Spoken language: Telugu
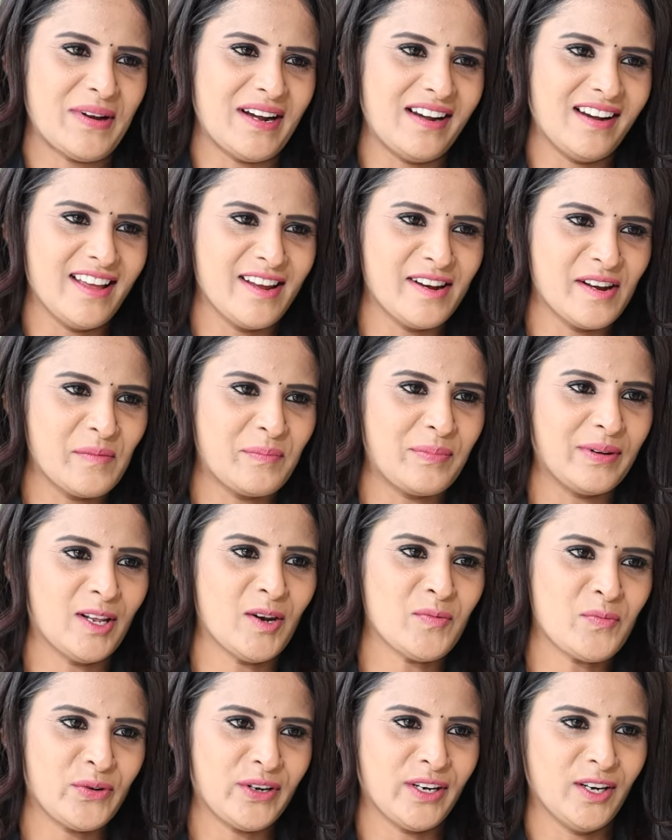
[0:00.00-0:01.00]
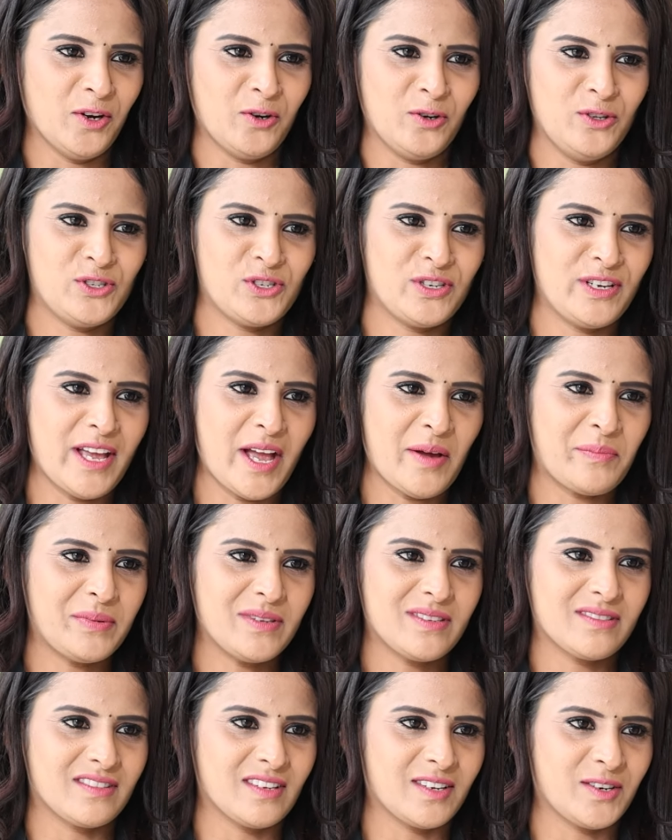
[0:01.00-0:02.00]
పెళ్ళైనా పిల్లలు పుట్టినా కొంచెం గ్యాప్
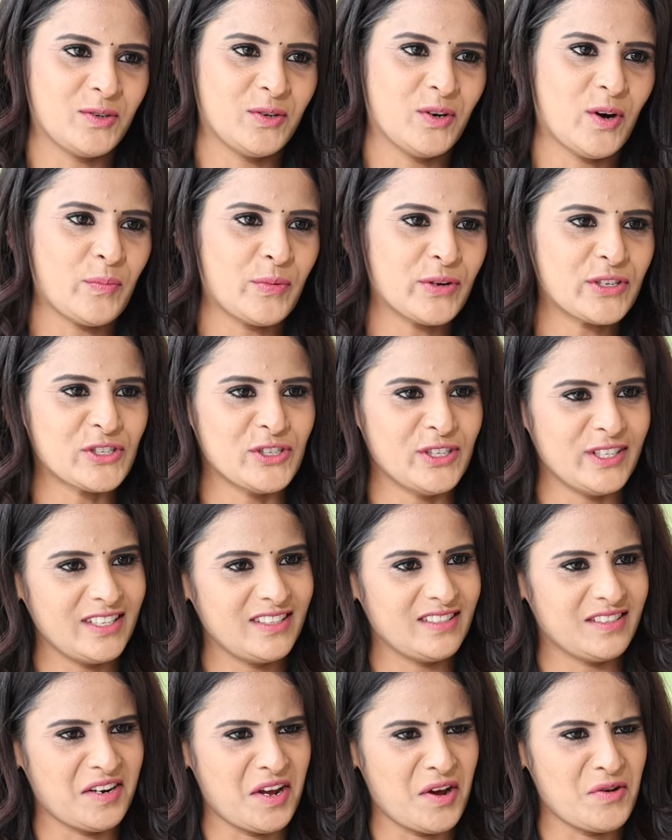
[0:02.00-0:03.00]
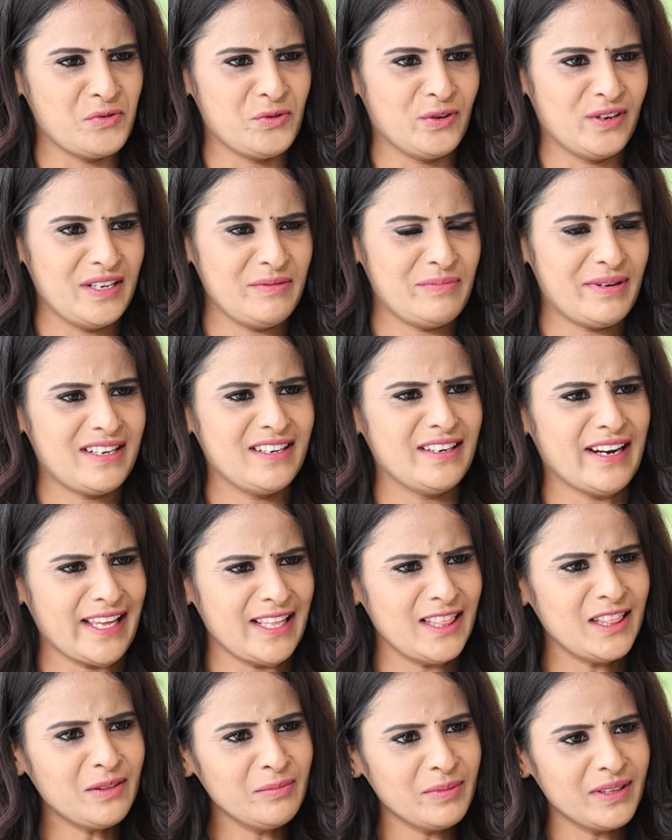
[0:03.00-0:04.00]
ఇస్తారు ఆపర్చునిటీస్ రావు అని బట్
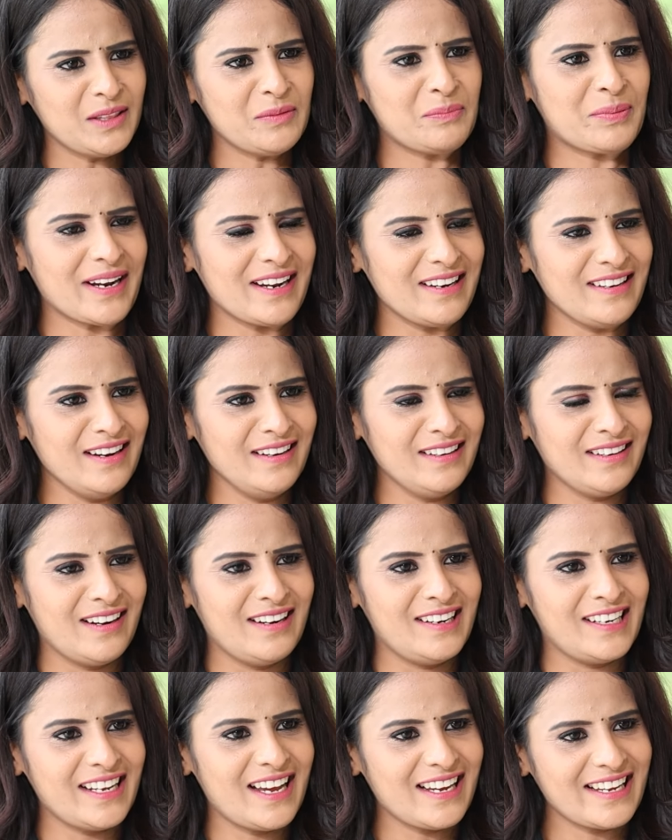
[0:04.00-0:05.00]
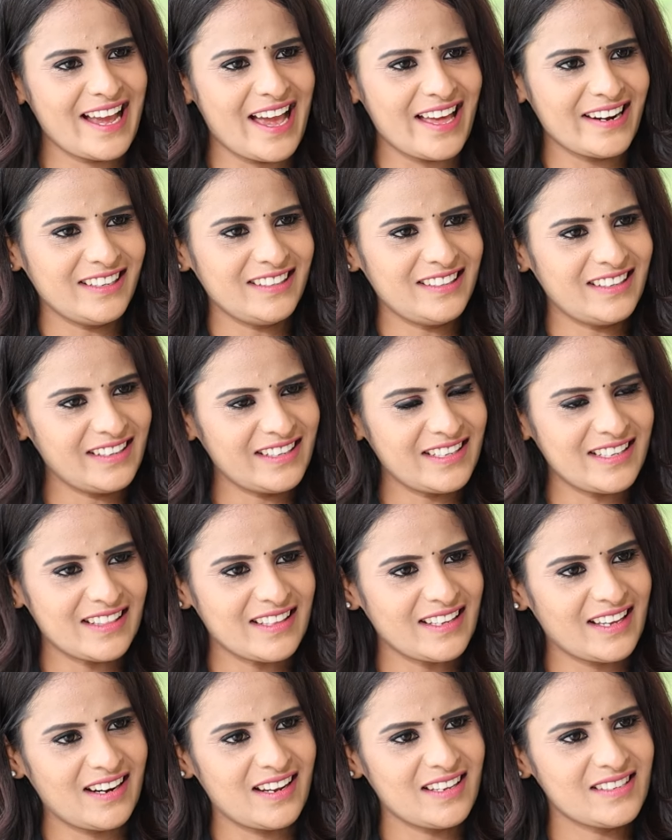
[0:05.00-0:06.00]
నైన్త్ మంత్ ప్రెగ్నెంట్ అంటే ఆ క్యారెక్టర్ కి
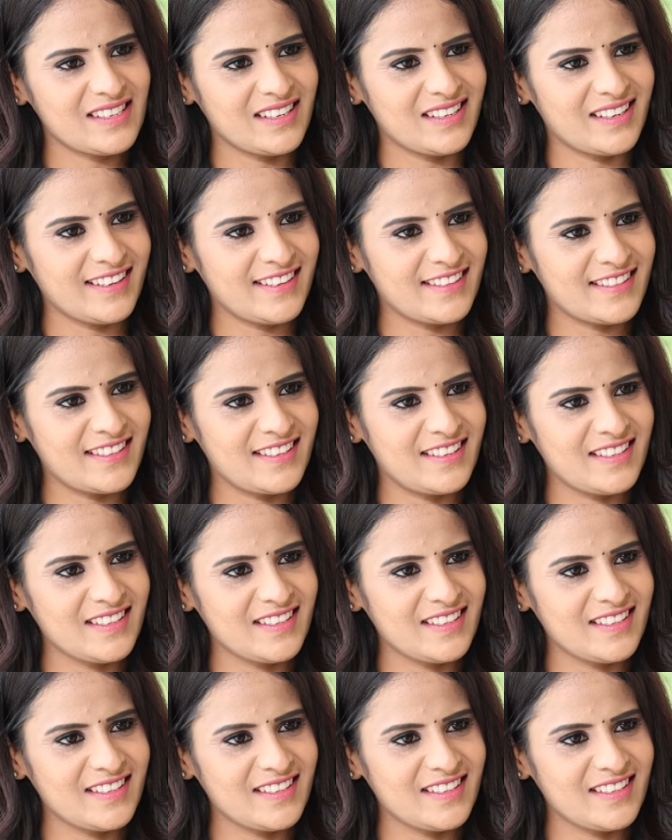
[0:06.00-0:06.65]
అది ఎలా సెట్ అయింది